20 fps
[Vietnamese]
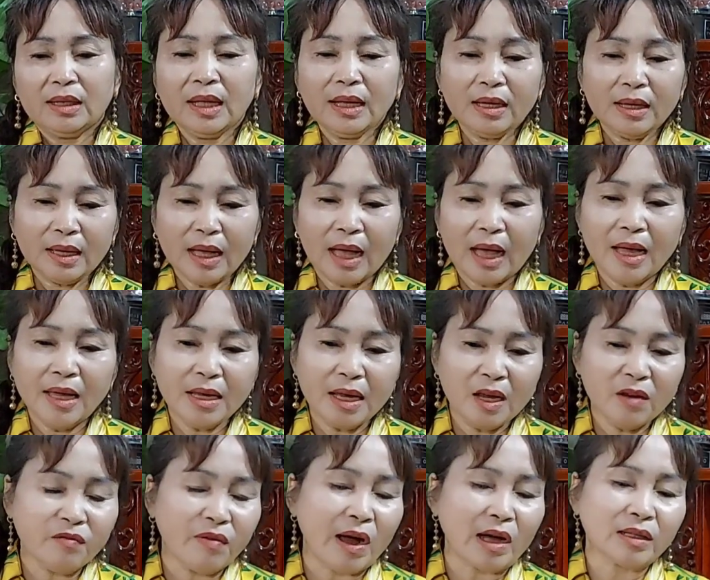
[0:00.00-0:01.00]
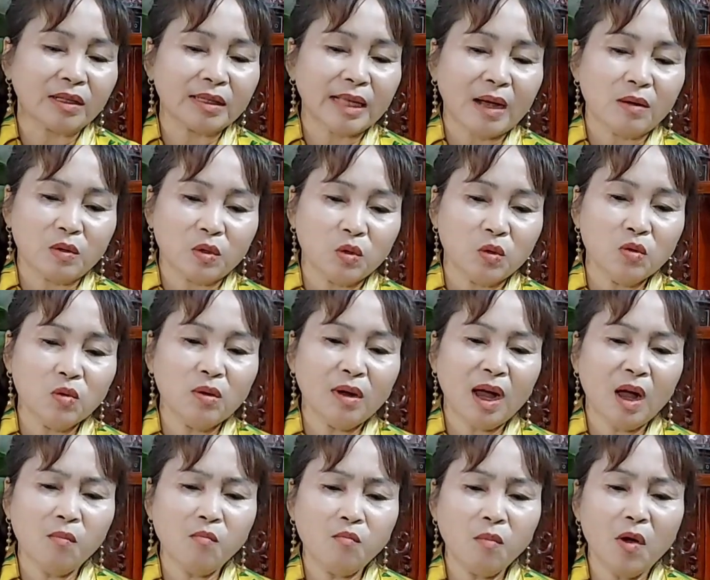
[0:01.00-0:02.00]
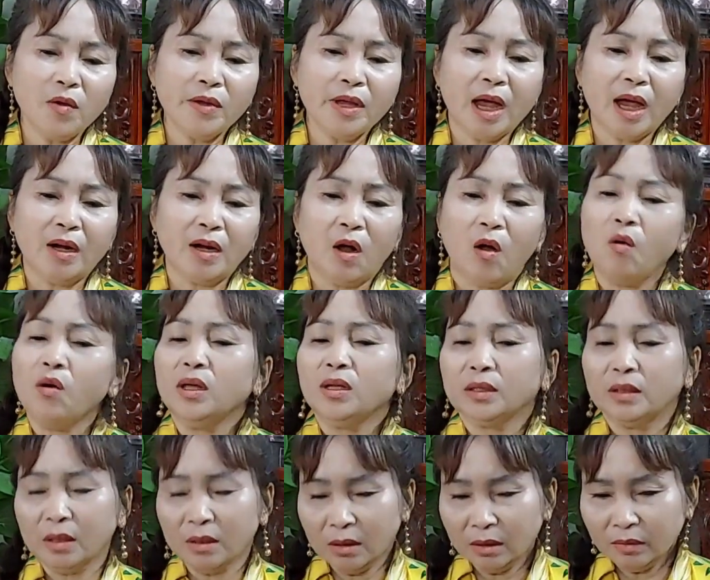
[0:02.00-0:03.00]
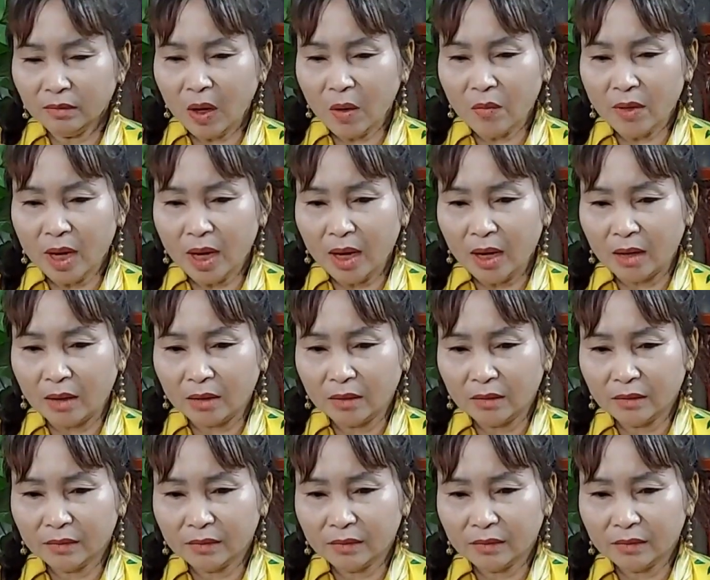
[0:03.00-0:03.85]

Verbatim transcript: tất cả vị Phật nào xuống không bao giờ lộ hình tướng bao giờ,